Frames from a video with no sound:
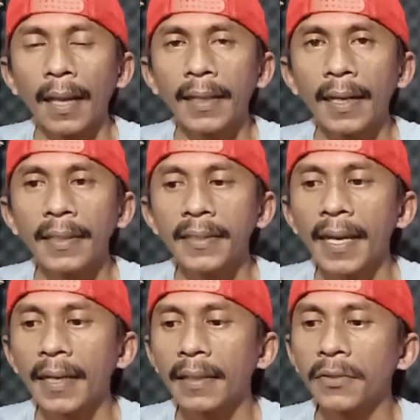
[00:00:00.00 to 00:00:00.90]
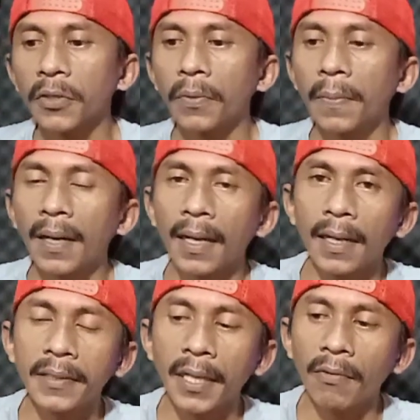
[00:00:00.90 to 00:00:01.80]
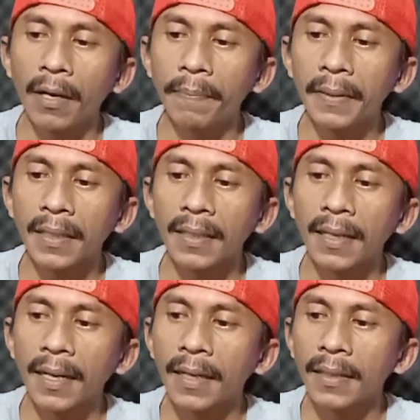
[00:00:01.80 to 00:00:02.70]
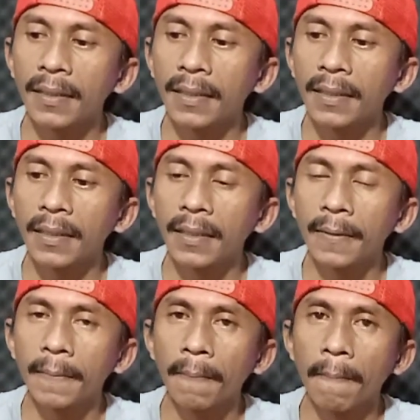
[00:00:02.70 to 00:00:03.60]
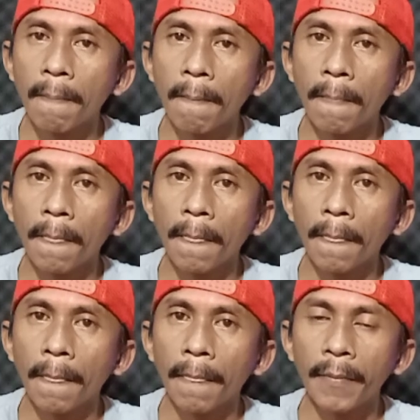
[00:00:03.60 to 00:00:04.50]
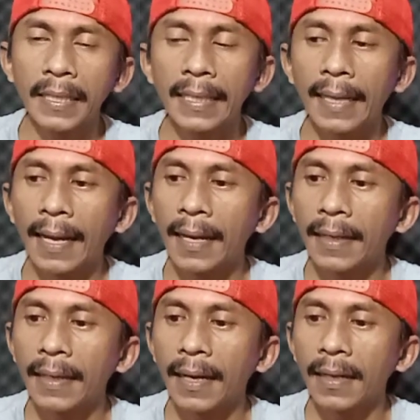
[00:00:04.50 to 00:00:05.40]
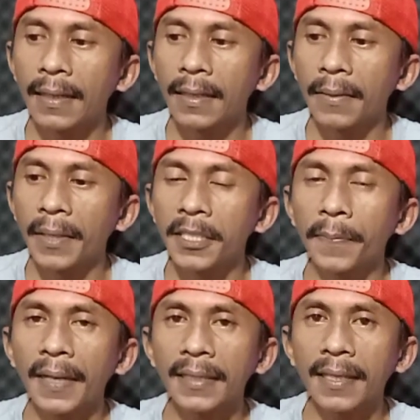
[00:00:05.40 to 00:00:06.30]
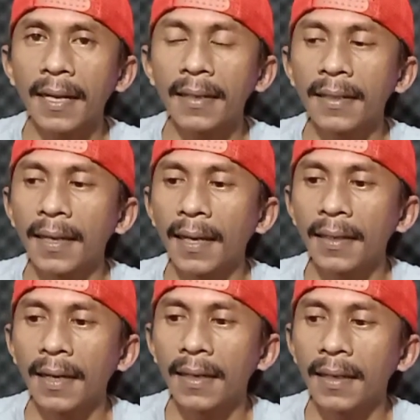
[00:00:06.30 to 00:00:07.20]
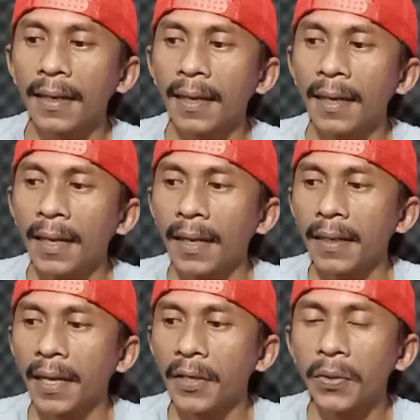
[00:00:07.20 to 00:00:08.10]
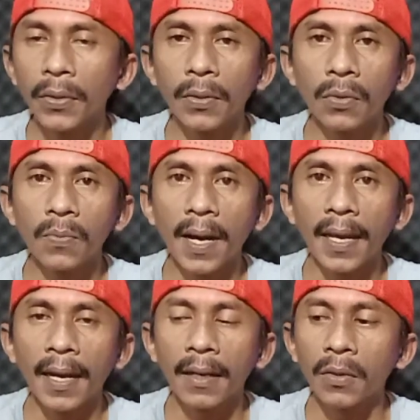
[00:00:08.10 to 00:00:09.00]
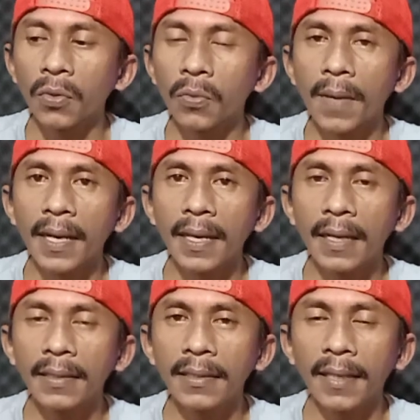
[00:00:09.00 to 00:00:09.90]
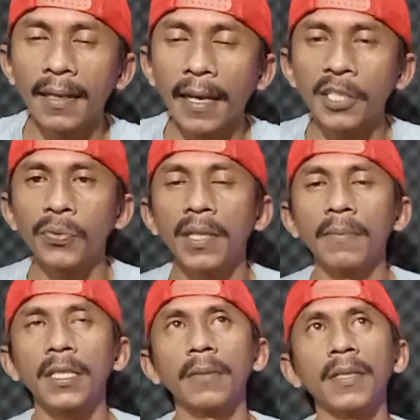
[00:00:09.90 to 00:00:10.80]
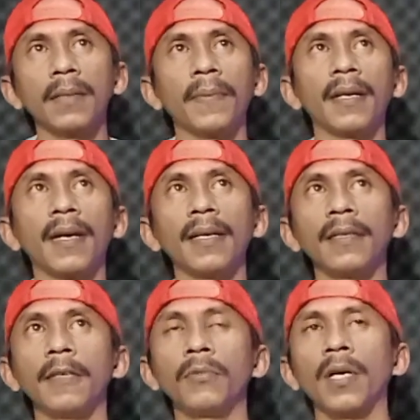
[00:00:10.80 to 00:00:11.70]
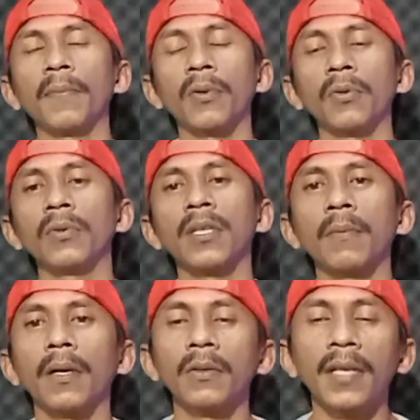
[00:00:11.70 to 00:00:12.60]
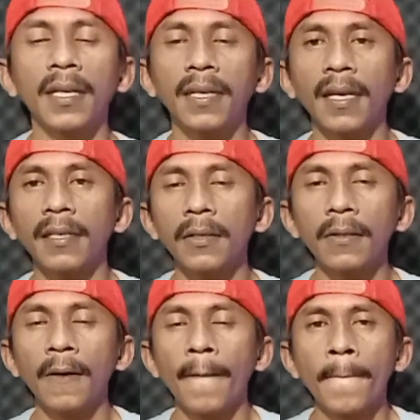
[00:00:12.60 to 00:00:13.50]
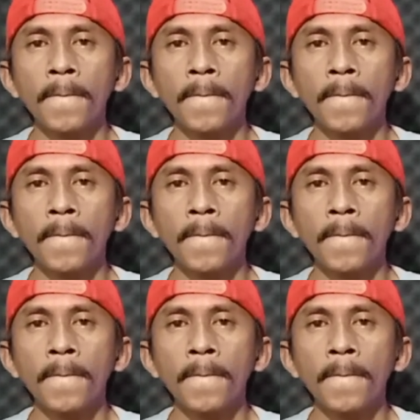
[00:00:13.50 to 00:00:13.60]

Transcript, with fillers: Lagi-lagi saya akan coba jawab pertanyaan uh, Teman kita Yang uh, masih penasaran dengan Ariel Daido Kuruma ya Kuruma yang di seri SW teman-teman Padahal ini bukan produk terbaru dari Daido